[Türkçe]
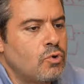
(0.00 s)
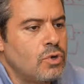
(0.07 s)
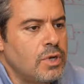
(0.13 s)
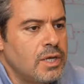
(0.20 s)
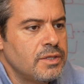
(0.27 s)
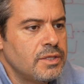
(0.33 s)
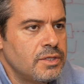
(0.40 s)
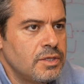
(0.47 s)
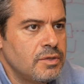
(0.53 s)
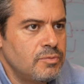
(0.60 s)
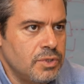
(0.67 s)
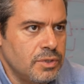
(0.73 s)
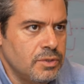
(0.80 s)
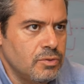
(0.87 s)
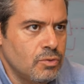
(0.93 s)
Hollanda'da
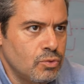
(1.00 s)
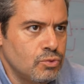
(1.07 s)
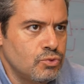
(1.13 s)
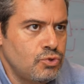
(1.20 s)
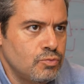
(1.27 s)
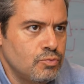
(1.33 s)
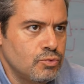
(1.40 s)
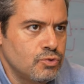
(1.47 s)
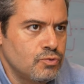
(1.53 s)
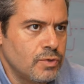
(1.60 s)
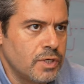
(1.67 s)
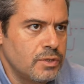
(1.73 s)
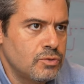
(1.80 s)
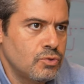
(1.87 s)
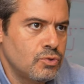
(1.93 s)
bir oluşumumuz
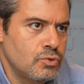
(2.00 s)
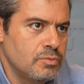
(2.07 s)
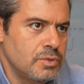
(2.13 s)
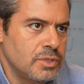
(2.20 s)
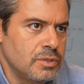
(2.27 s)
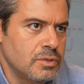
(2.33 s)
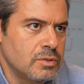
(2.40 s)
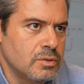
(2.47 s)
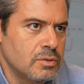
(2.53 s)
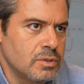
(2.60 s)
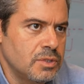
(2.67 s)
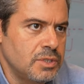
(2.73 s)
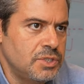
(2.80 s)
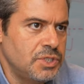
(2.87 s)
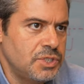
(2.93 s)
var. O bir
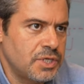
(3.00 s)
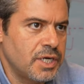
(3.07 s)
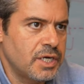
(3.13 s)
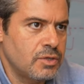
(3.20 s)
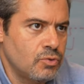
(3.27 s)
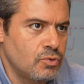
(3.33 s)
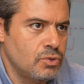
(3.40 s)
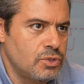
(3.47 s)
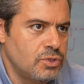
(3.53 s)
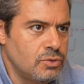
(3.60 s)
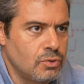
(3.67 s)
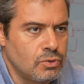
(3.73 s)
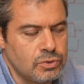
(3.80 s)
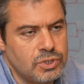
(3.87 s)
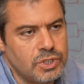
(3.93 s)
e, iştirak
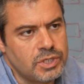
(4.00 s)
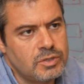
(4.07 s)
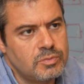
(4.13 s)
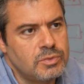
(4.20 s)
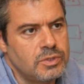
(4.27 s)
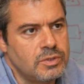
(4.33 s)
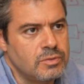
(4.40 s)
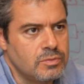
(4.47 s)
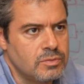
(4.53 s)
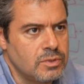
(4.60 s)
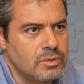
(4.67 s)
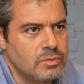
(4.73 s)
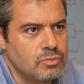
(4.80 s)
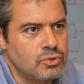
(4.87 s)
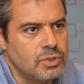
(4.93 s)
olacak. Bir
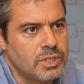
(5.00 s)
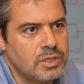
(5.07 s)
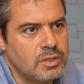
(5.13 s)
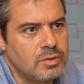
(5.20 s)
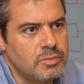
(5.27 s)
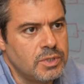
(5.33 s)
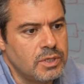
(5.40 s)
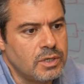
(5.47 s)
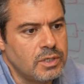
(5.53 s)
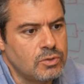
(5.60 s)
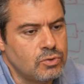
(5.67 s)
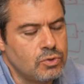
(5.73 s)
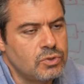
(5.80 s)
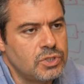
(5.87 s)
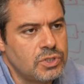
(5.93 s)
e, buradaki bir
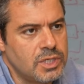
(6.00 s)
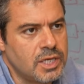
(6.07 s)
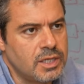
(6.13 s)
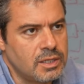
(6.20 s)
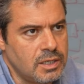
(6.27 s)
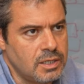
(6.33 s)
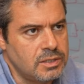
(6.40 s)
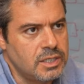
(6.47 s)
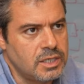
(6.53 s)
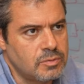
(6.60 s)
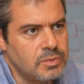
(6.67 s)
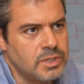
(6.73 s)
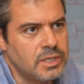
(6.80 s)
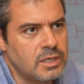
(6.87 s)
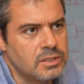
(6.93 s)
analog şirketle
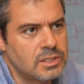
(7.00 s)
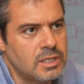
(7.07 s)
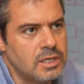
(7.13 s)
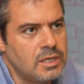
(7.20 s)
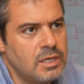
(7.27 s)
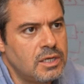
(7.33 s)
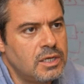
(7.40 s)
Atek Midas'la.